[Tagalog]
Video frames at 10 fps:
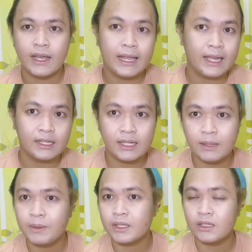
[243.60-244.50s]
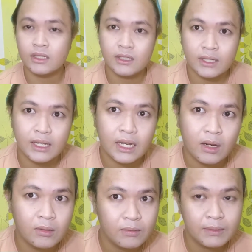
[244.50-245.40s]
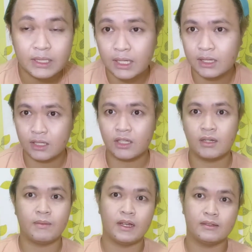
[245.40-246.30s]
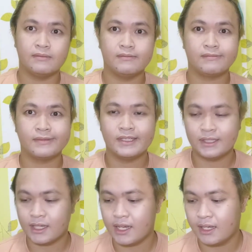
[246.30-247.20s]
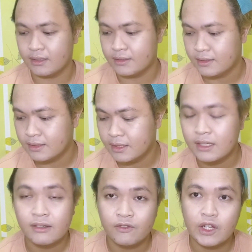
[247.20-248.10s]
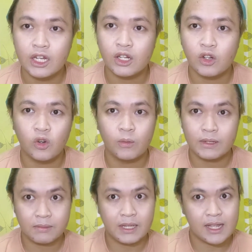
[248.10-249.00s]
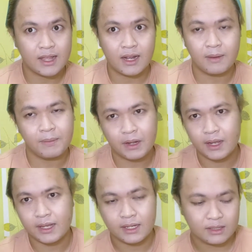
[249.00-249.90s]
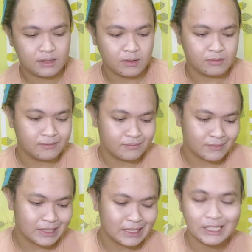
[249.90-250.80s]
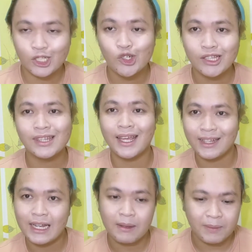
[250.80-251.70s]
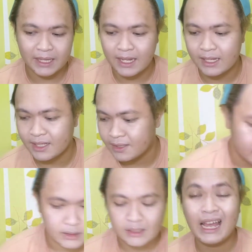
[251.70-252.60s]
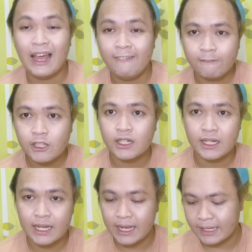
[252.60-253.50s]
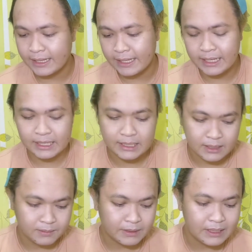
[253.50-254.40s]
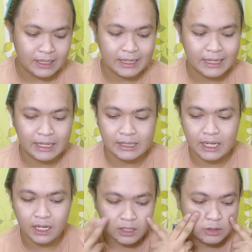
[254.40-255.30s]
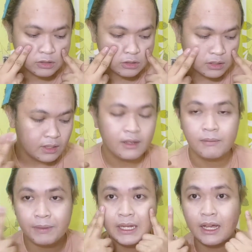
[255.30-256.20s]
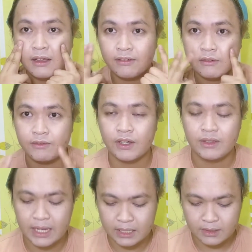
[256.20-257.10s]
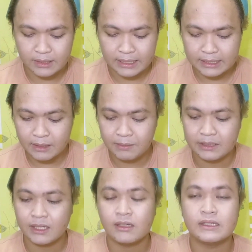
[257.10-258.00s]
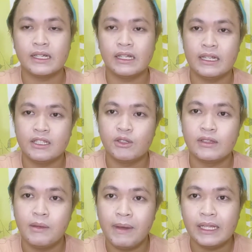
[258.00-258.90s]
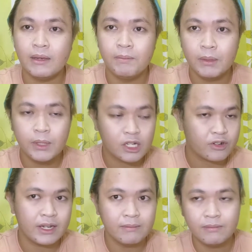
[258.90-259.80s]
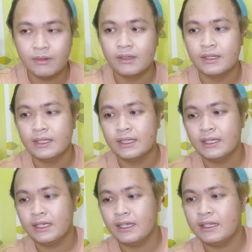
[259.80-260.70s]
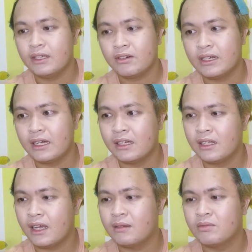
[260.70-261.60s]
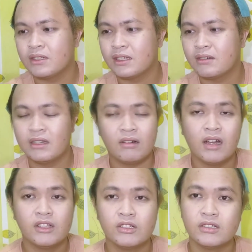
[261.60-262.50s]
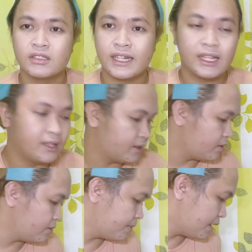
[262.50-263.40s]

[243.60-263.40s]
Ayan, nilipat ko din yung ilaw. Mas kita nyo na ba? Ayan. Feeling ko mas kita nga pag ganyan. So, good thing nilipat natin. After nyan is, nilalagay na tayo nung pinaka foundation. Ang gagamitin ko ngayon is yung Lamela BB Cream. Hindi ko na, nakalimutan ko na kung anong shade nito,